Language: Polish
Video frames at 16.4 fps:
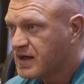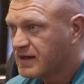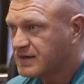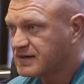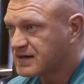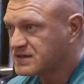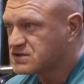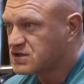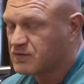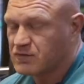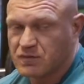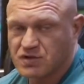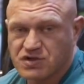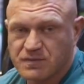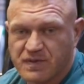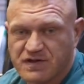I teraz znowu
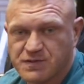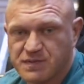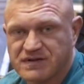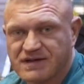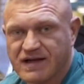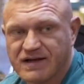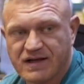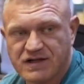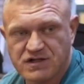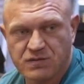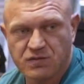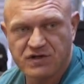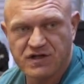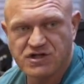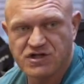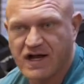może paść pytania,
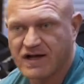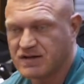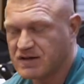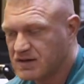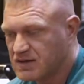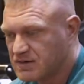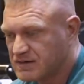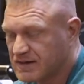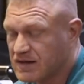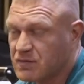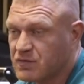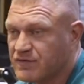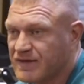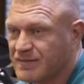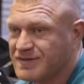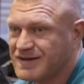czemu nie siady. Tak jak
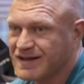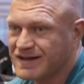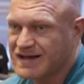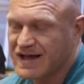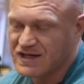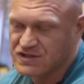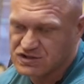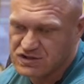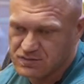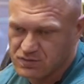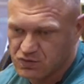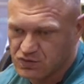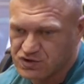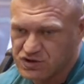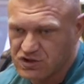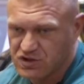mówiłem, nie każdy
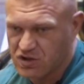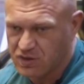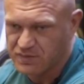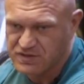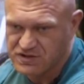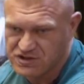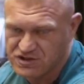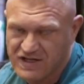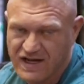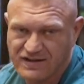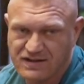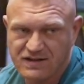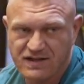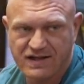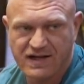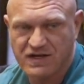musi robić siady, nie